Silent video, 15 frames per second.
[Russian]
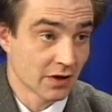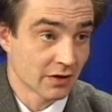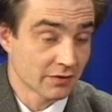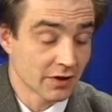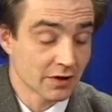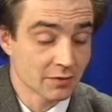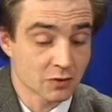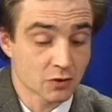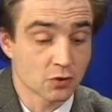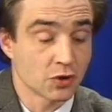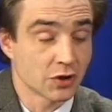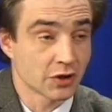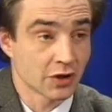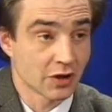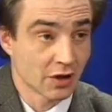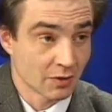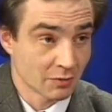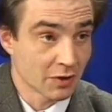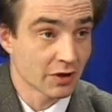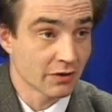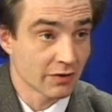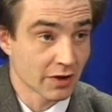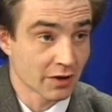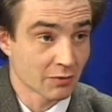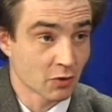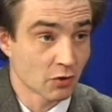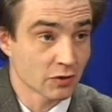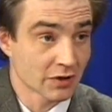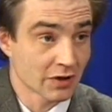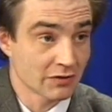В данном угу. случае мы говорим
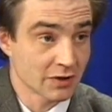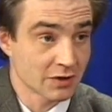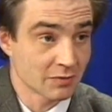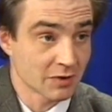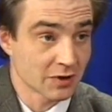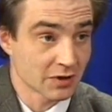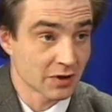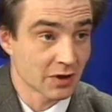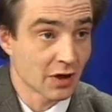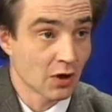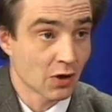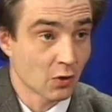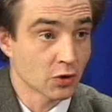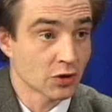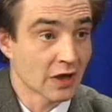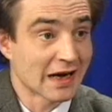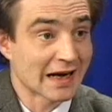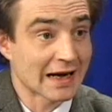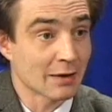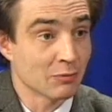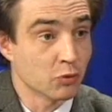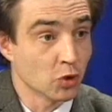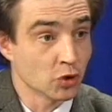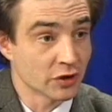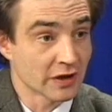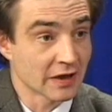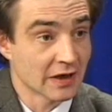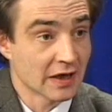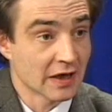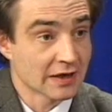о зависимости от работы.